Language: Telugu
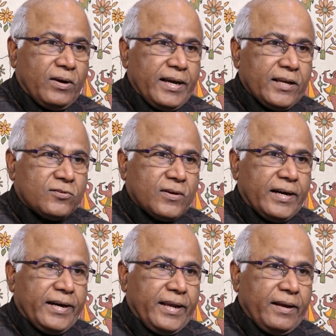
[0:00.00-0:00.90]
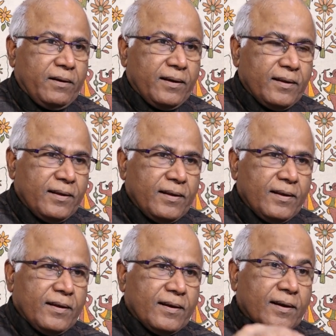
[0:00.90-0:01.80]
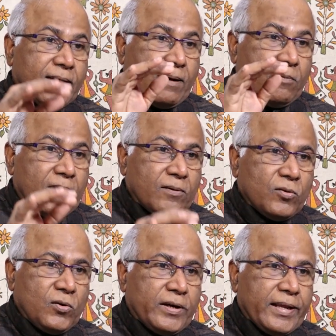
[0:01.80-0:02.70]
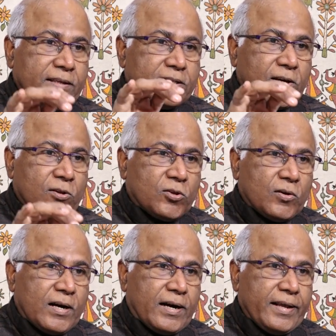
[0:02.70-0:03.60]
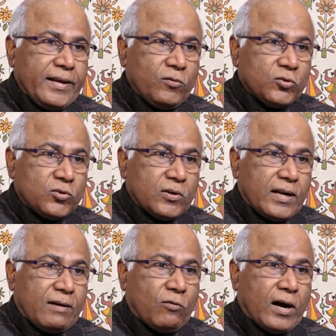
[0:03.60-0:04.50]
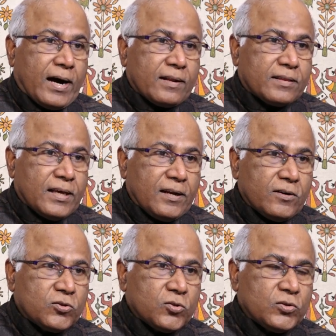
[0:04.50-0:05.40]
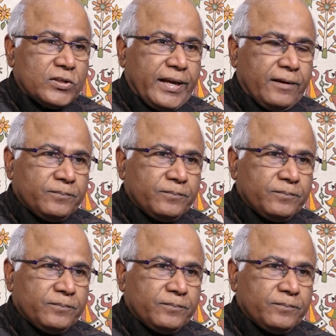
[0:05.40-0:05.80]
మహేశ్వరరెడ్డి రెడ్డి కమలం గూటికి చేరుతున్నాడని వస్తున్న వార్తలను చూసి